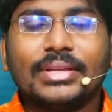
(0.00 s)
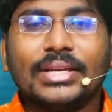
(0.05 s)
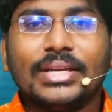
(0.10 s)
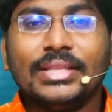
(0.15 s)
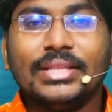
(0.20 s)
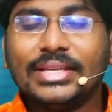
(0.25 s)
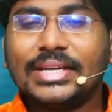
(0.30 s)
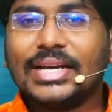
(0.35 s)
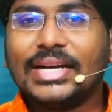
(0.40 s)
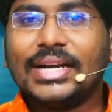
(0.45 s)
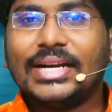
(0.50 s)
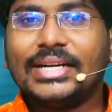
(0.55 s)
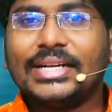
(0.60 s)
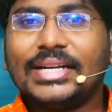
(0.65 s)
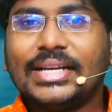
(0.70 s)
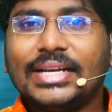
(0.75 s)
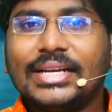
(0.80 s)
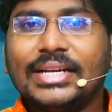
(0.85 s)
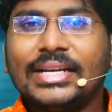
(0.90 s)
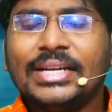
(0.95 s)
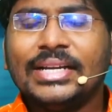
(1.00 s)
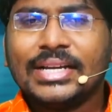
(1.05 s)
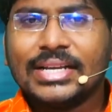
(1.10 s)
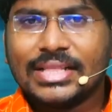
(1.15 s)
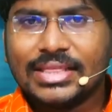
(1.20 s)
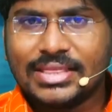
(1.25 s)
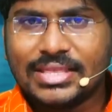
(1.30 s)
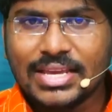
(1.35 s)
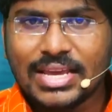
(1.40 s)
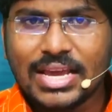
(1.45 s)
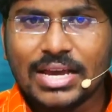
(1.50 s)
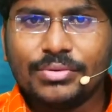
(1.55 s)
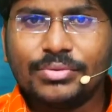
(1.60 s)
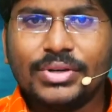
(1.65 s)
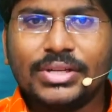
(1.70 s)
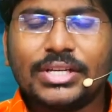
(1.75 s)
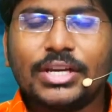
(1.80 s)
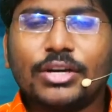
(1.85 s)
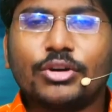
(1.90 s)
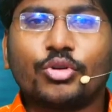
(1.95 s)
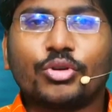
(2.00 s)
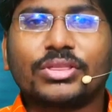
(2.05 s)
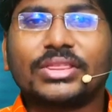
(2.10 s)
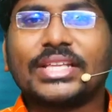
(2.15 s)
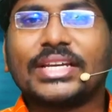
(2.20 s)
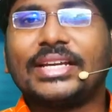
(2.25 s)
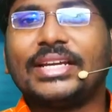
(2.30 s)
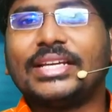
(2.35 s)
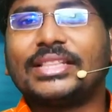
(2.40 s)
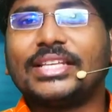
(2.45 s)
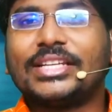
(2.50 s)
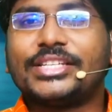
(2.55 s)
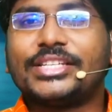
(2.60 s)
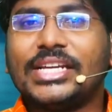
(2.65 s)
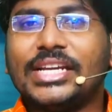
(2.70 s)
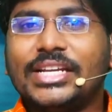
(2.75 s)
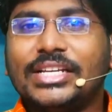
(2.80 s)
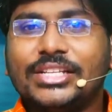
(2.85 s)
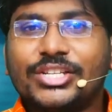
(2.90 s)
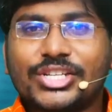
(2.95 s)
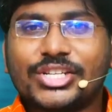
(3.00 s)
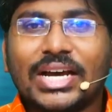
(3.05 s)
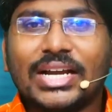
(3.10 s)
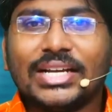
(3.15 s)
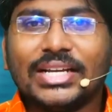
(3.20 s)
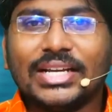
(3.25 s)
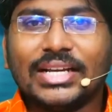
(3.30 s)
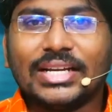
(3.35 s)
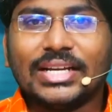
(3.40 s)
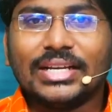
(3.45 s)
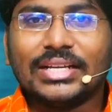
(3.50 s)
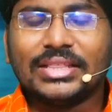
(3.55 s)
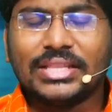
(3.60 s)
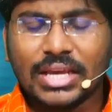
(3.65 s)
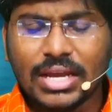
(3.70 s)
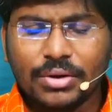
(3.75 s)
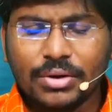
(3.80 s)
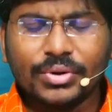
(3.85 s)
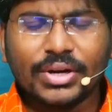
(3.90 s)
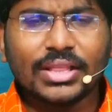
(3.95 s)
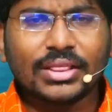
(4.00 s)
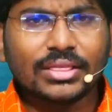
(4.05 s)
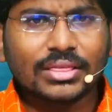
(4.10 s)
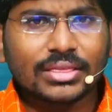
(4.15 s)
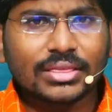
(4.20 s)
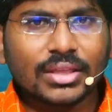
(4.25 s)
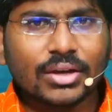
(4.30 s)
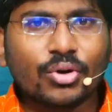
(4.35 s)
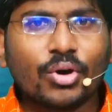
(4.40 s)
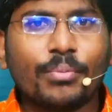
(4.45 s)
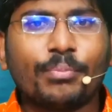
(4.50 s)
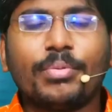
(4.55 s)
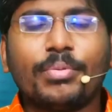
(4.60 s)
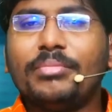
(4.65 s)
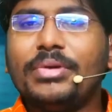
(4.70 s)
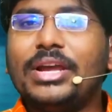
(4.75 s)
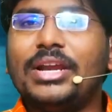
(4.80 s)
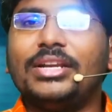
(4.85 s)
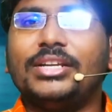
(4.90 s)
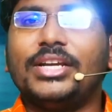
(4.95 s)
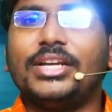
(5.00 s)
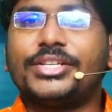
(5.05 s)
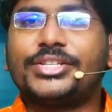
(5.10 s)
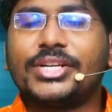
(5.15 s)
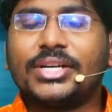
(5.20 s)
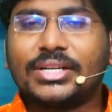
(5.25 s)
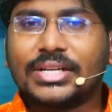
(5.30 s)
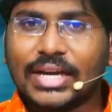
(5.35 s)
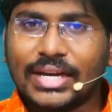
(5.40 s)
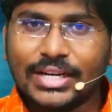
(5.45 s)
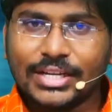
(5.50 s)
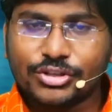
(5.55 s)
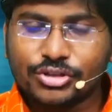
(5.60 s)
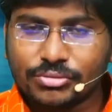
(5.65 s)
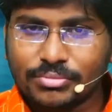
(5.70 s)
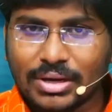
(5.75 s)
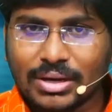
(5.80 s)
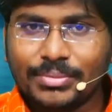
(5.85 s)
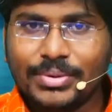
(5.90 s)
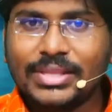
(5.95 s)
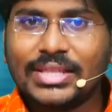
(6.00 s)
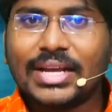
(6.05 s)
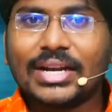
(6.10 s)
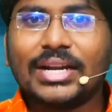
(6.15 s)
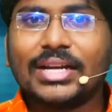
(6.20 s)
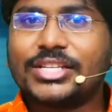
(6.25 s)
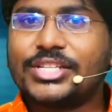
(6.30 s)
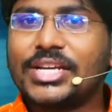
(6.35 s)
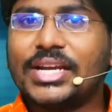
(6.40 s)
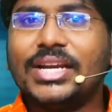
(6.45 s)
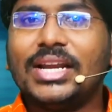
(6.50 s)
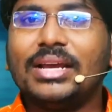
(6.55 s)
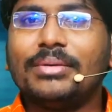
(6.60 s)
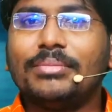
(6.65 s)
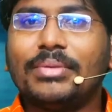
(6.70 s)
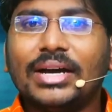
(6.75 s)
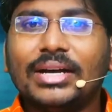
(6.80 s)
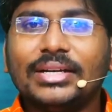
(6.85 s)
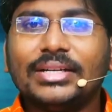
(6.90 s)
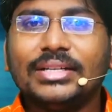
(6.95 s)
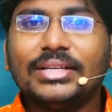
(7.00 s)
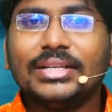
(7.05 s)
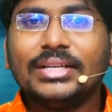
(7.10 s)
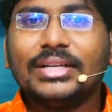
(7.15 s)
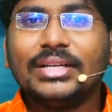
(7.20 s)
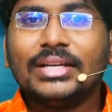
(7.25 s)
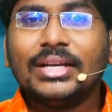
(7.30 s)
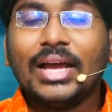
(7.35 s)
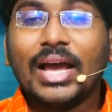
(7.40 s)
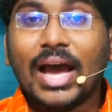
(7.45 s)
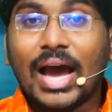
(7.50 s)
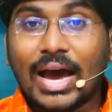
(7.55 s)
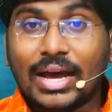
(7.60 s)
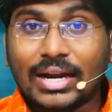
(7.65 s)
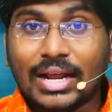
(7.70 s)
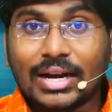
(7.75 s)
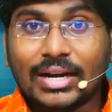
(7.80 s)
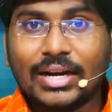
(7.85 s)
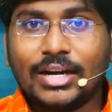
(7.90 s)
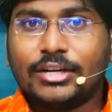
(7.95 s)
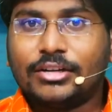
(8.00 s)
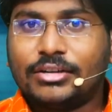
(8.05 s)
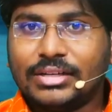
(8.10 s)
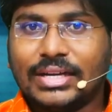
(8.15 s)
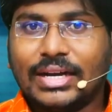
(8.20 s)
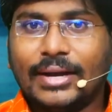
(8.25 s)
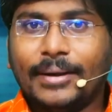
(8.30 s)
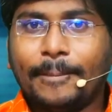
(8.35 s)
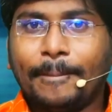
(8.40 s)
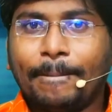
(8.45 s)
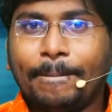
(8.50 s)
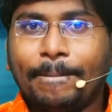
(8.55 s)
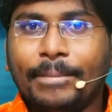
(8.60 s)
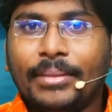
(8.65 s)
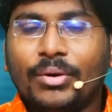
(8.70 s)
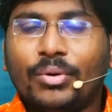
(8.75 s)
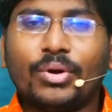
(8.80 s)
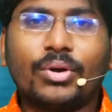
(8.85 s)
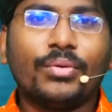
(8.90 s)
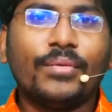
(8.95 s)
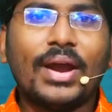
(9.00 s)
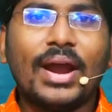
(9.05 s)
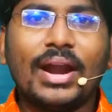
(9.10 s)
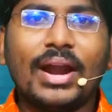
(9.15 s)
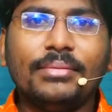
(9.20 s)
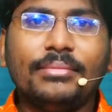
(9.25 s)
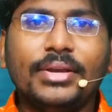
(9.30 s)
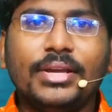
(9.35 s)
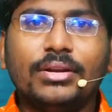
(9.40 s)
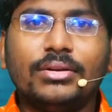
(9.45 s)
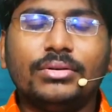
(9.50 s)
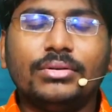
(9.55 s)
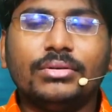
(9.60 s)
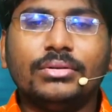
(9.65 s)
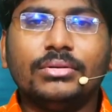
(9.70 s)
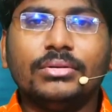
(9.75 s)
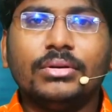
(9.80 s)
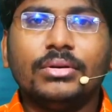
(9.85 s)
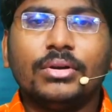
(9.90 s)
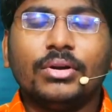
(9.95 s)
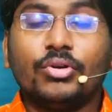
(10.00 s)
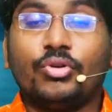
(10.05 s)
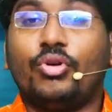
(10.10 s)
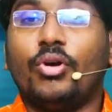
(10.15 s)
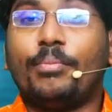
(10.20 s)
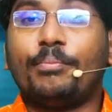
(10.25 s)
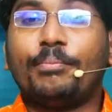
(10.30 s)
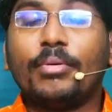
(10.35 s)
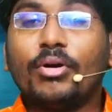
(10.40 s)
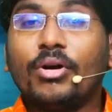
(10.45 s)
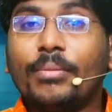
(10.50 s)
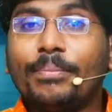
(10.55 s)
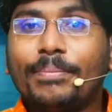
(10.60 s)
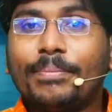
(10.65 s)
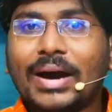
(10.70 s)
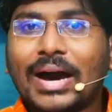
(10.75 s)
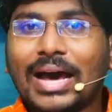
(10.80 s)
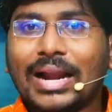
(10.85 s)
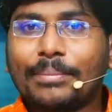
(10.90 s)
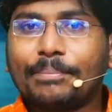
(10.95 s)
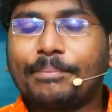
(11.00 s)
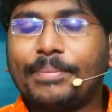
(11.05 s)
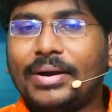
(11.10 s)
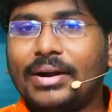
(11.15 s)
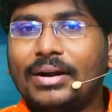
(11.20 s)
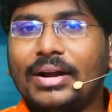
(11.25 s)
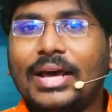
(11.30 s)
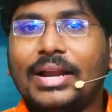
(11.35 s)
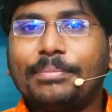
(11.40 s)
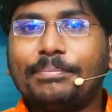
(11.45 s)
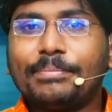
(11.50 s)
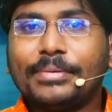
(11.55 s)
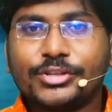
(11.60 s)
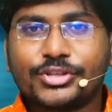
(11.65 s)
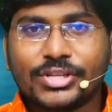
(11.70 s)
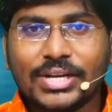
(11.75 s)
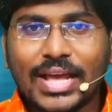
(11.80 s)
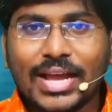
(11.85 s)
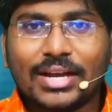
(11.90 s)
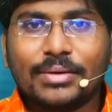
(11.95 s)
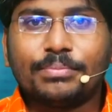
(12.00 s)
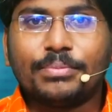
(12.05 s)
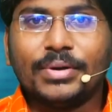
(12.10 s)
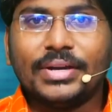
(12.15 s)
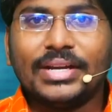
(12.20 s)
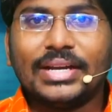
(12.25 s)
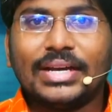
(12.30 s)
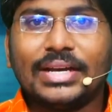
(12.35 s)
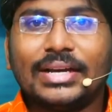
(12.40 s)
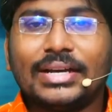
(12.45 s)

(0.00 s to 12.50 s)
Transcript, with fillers: ఎందుకనంటే దేవునికి కృతజ్ఞత చెల్లించాలి దేవుడు ఇంత గొప్ప మేలు చేశాడు కనీసం మనం ఇదన్నా చేయలేమా అని అన్నట్టుగా ఒకవేళ మీరు గొప్ప గొప్ప అర్పణలు అర్పించలేకపోయినా